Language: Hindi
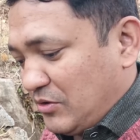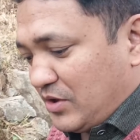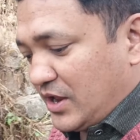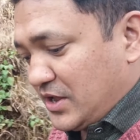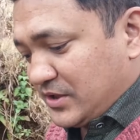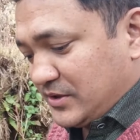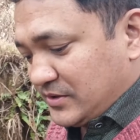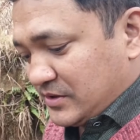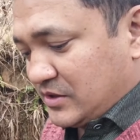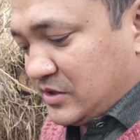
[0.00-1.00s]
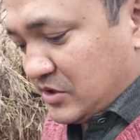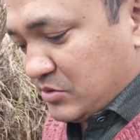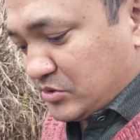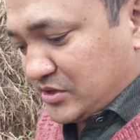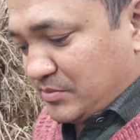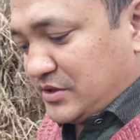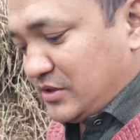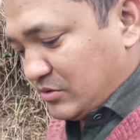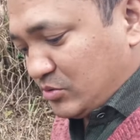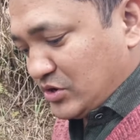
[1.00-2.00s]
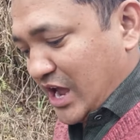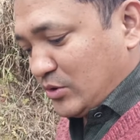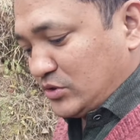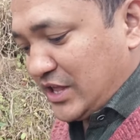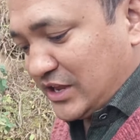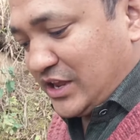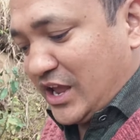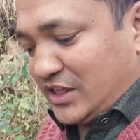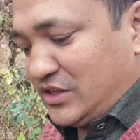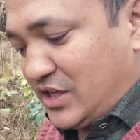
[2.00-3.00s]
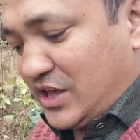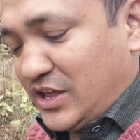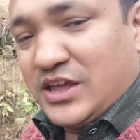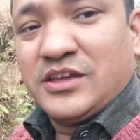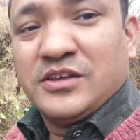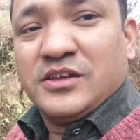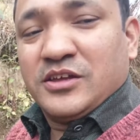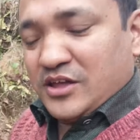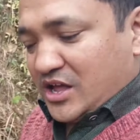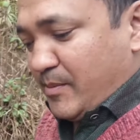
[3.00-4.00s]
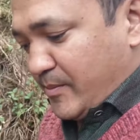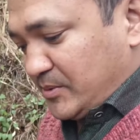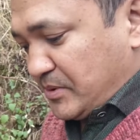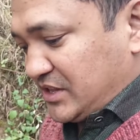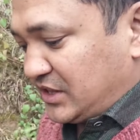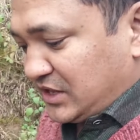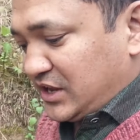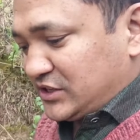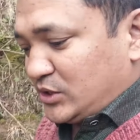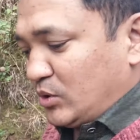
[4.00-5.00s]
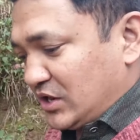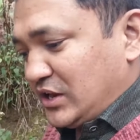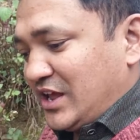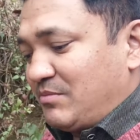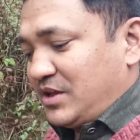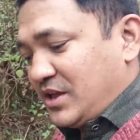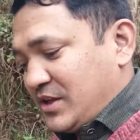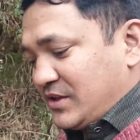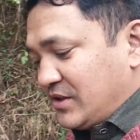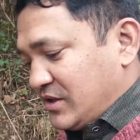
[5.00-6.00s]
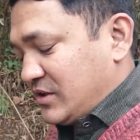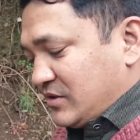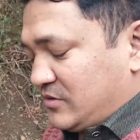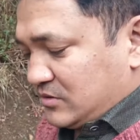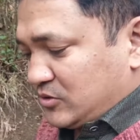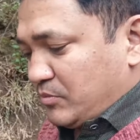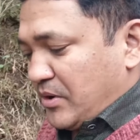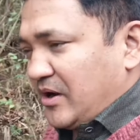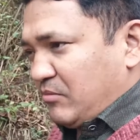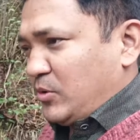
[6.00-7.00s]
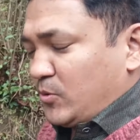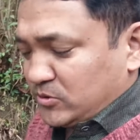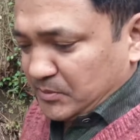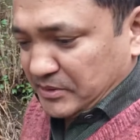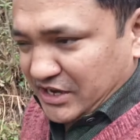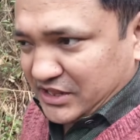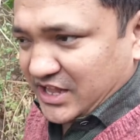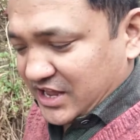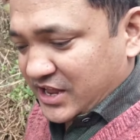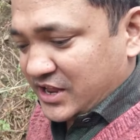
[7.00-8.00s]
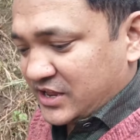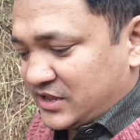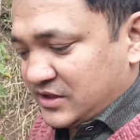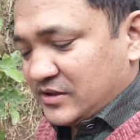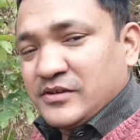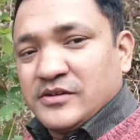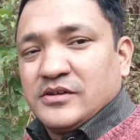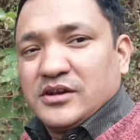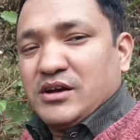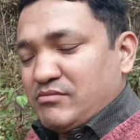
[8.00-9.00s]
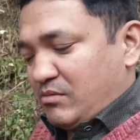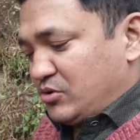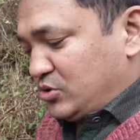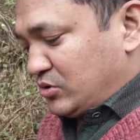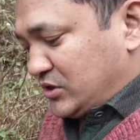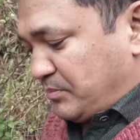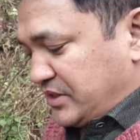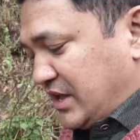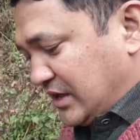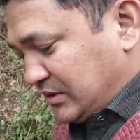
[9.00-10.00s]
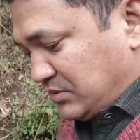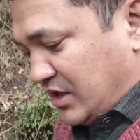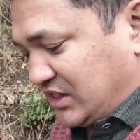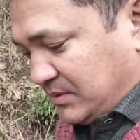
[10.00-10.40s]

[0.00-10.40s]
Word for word: जुड़े हुए हैं ना वो सब उनको ज्ञान होता है कि क्या क्या चीज़ें हैं ये मतलब पता नहीं है इतना नॉलेज नहीं है हमें पहाड़ में लोगों को सब पता रहता है और मामा जी को सब पता है सब